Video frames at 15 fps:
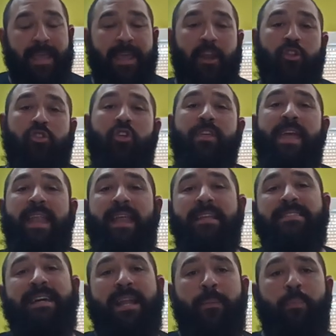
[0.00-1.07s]
El otro día en
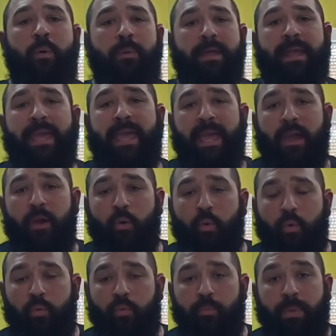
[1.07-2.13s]
Instagram publiqué
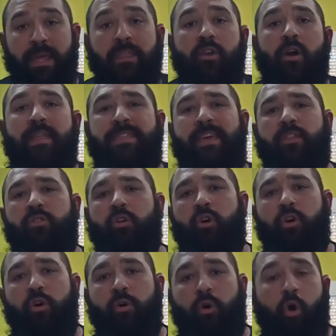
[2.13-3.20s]
un vídeo haciendo
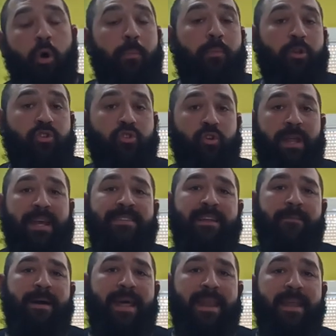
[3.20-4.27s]
hombros con
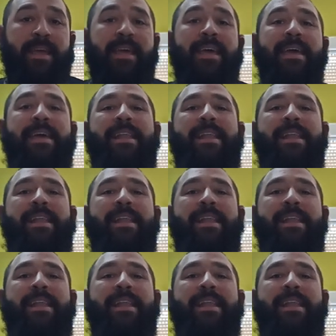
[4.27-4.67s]
Axel Bar